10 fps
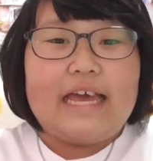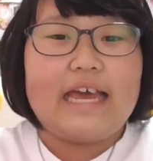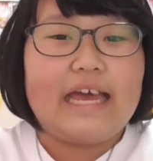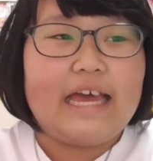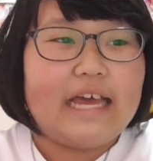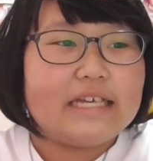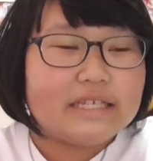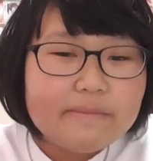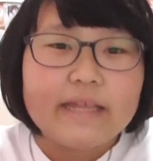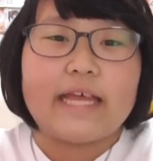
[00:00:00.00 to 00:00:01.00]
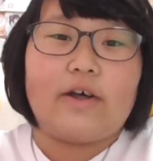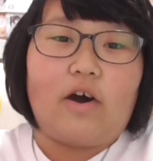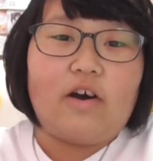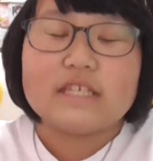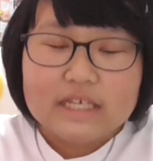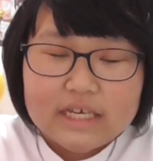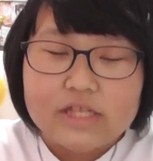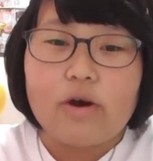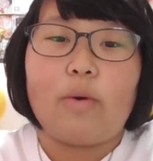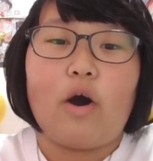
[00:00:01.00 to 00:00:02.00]
えー、すべての
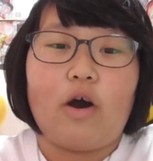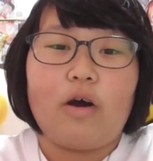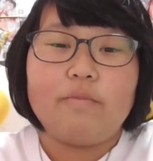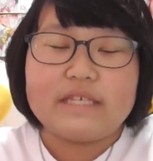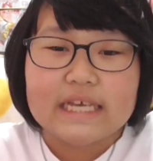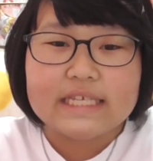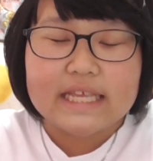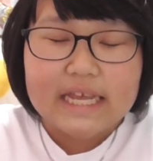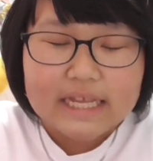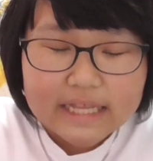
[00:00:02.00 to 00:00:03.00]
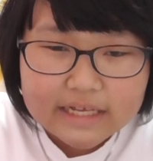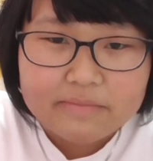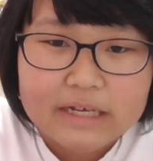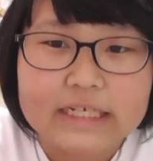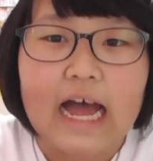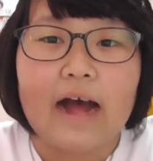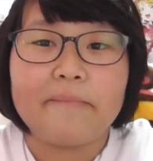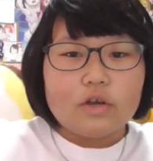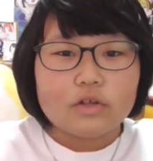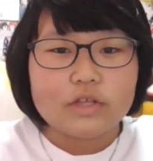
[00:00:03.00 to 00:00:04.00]
ツイートを見させていただきました。
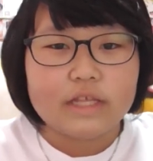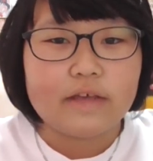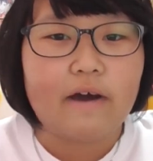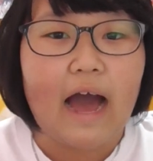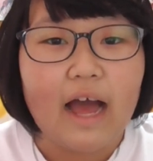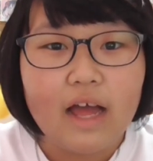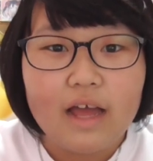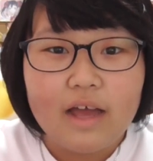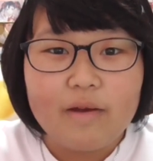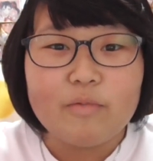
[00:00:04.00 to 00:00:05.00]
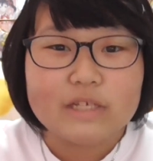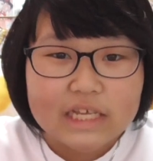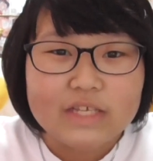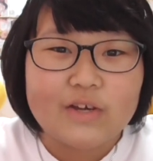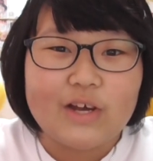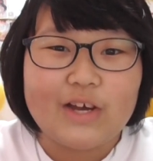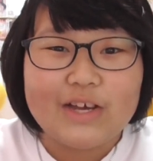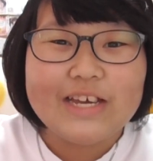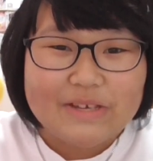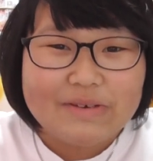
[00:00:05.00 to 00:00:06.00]
ということで、では、もう早速、
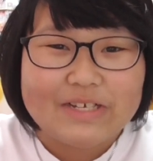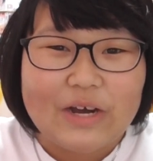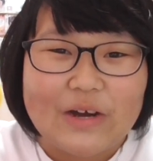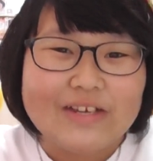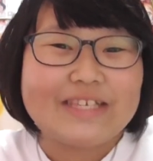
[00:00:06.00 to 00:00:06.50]
行きましょう。